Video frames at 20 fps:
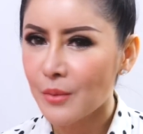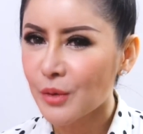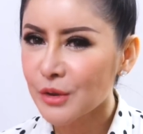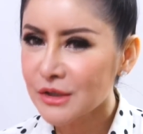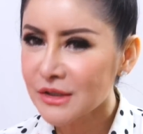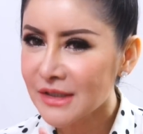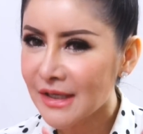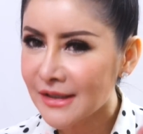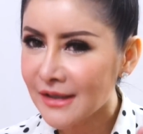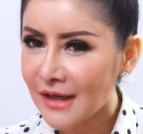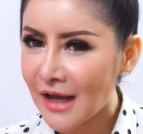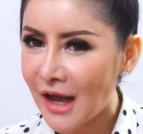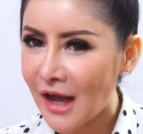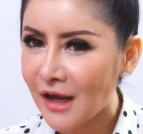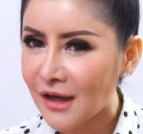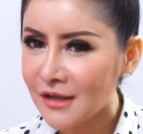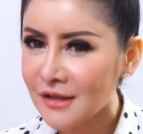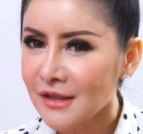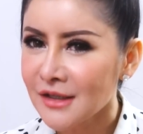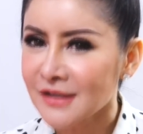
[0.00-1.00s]
ราะฉะนั้นนะคะ
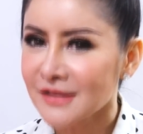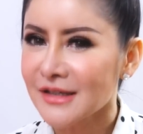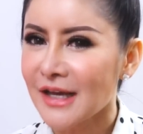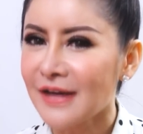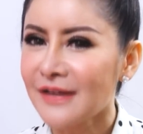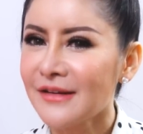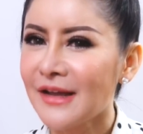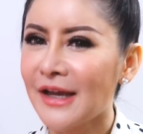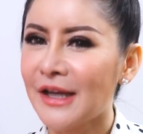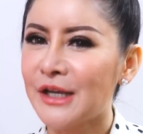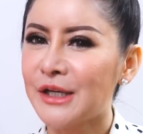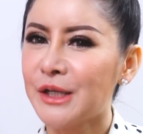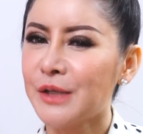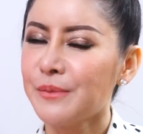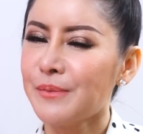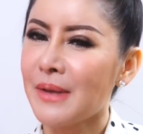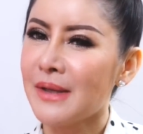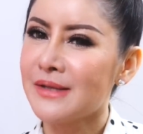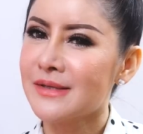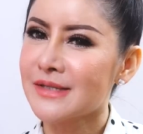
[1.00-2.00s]
ท่านใดที่
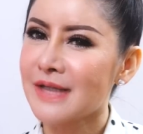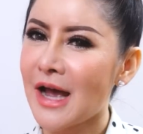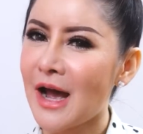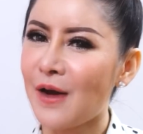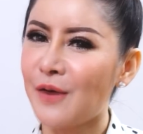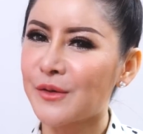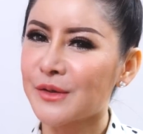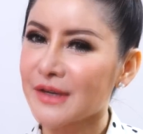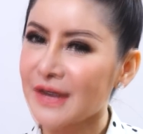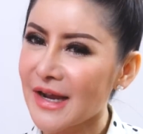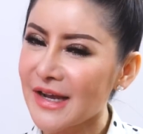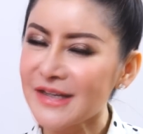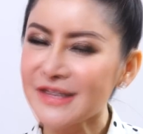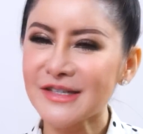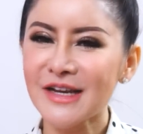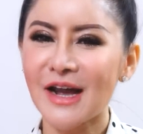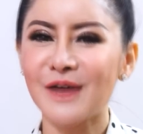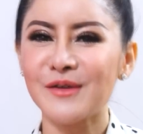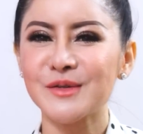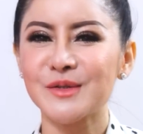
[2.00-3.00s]
เป็นชาวไร่
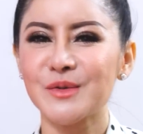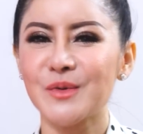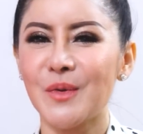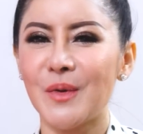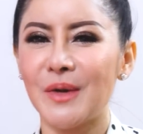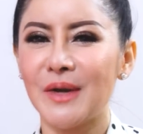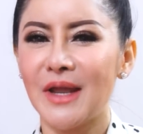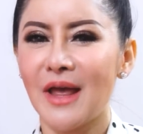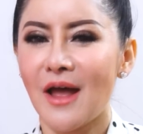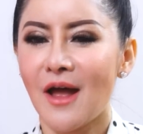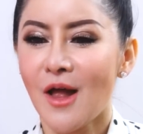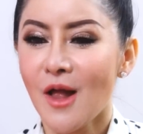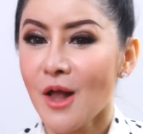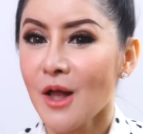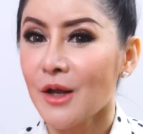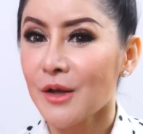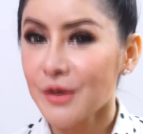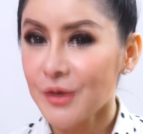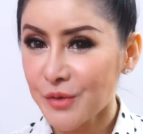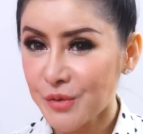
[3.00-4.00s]
ชาวสวนเนี่ย
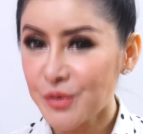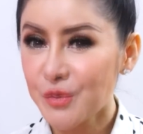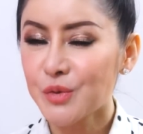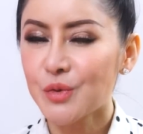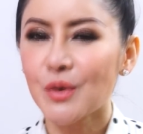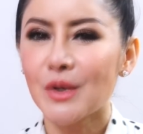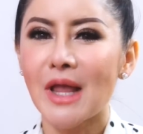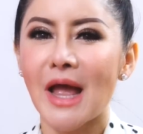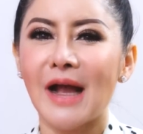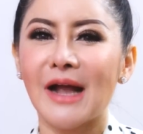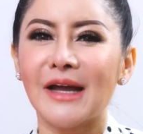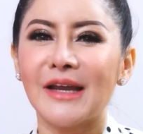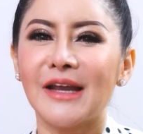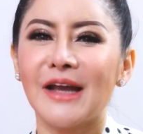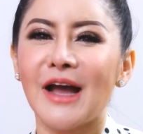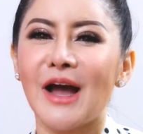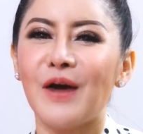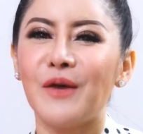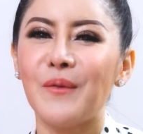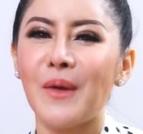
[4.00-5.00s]
เดี๋ยวดูตัวอย่างกัน
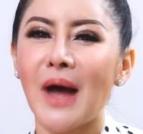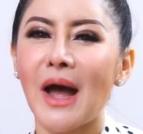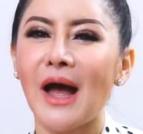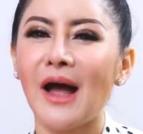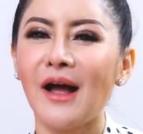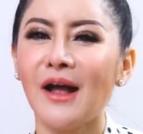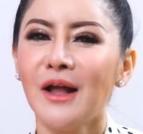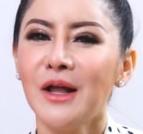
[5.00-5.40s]
นะคะว่า